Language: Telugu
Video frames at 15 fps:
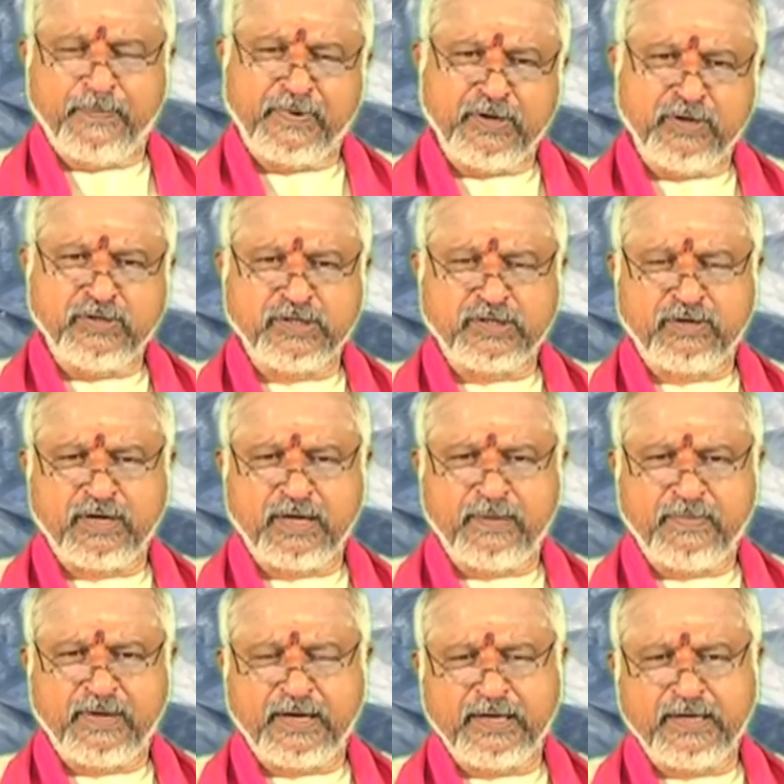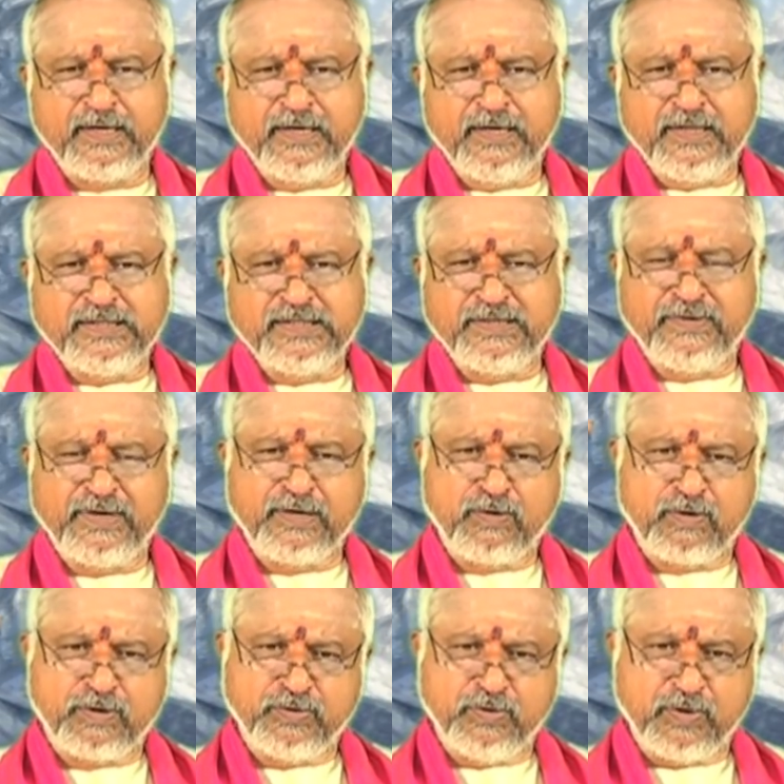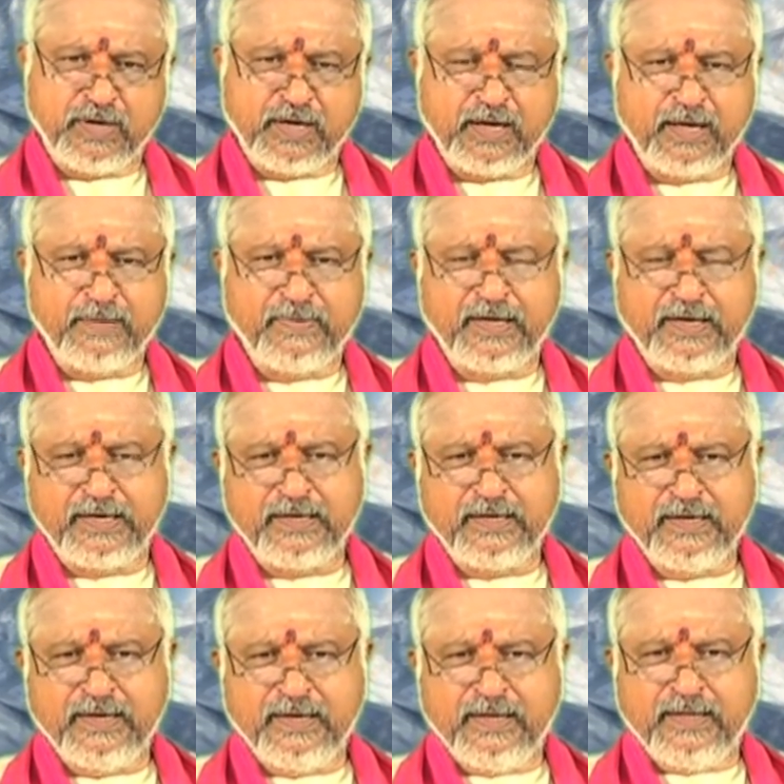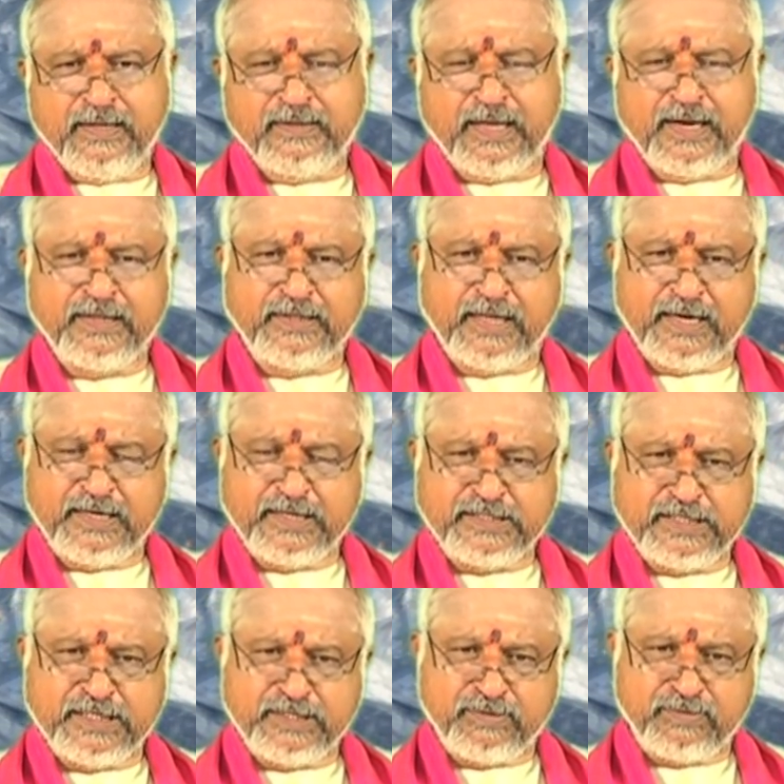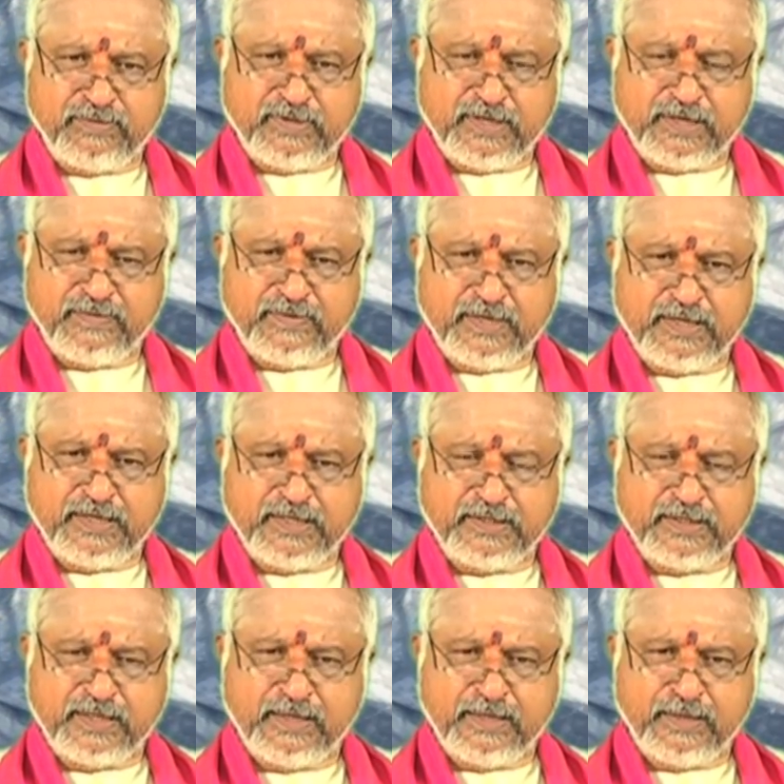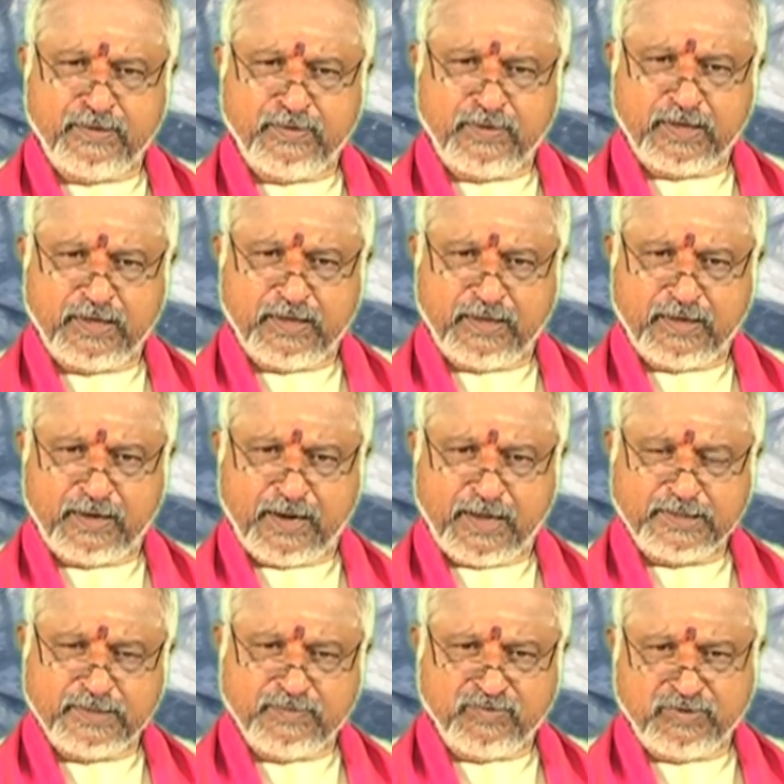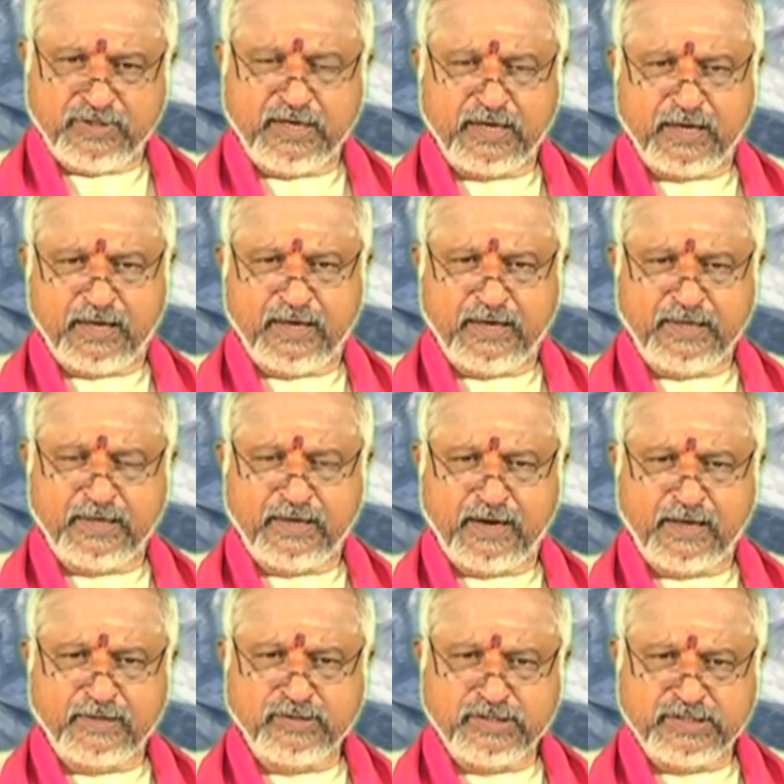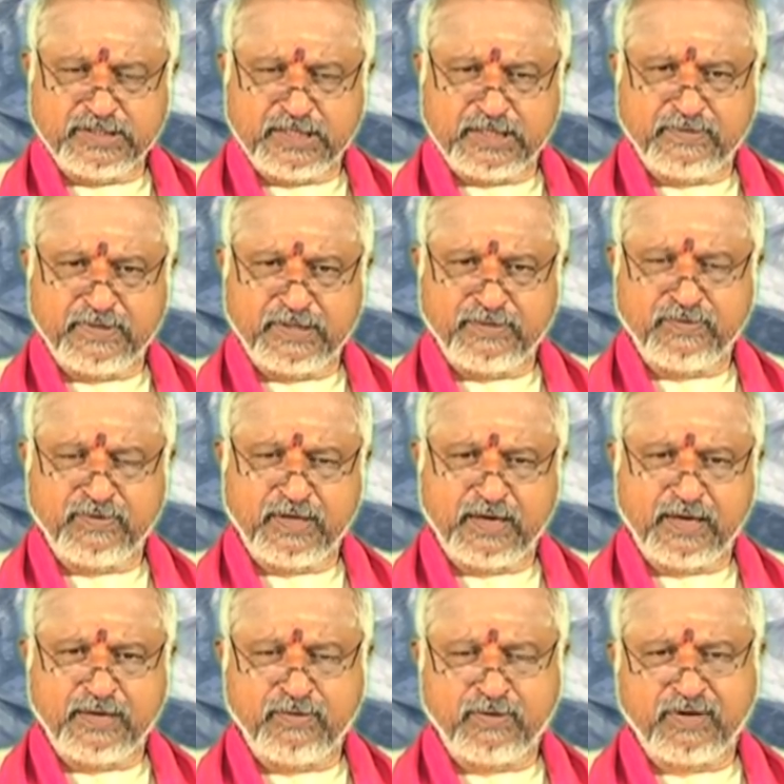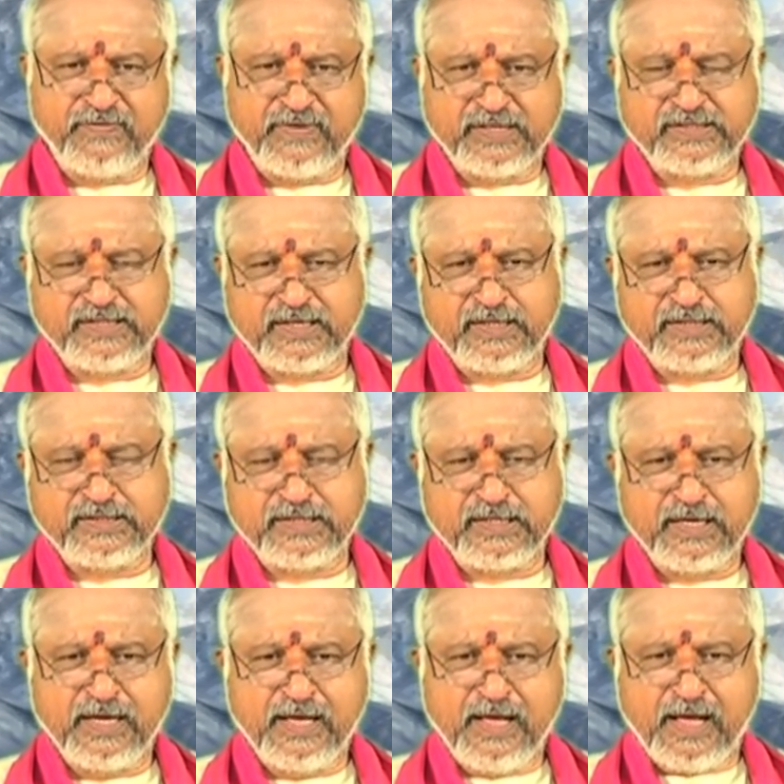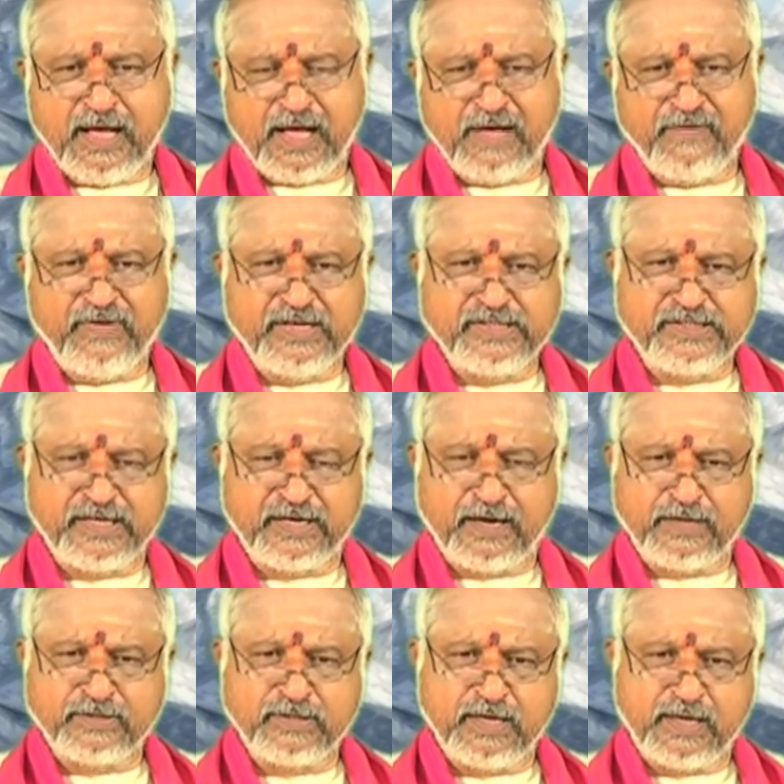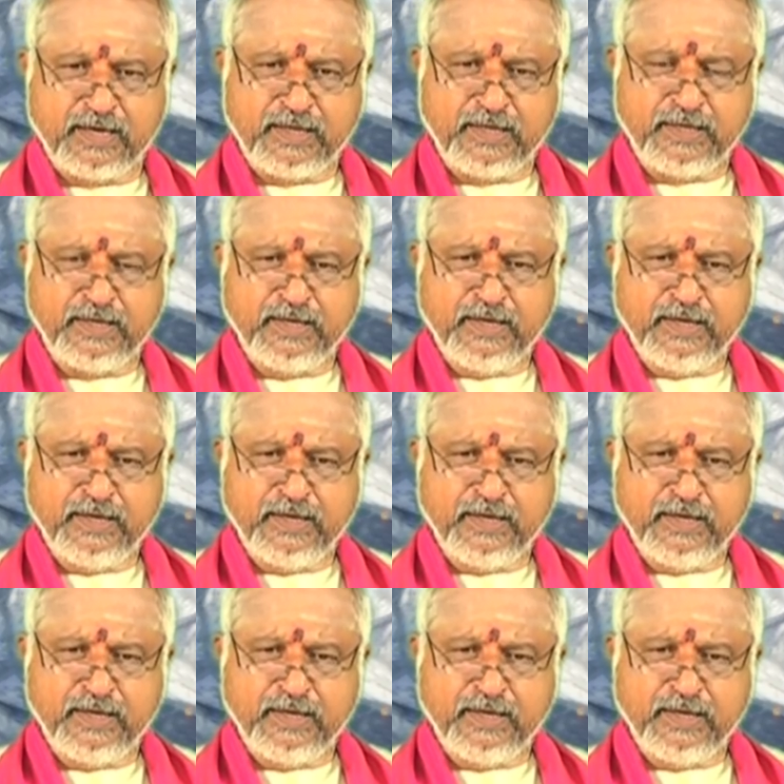అప్రయోజకుడుగా మారి చివరికి ఒక దొంగగా మారి తన తండ్రి చేతికున్నటువంటి త ఒక రాజముద్రిక అంటే రాజు ఇచ్చినటువంటి ఉంగరాన్ని ఒక వేశ్యకిచ్చి ఆ వేశ్య రాజుగారి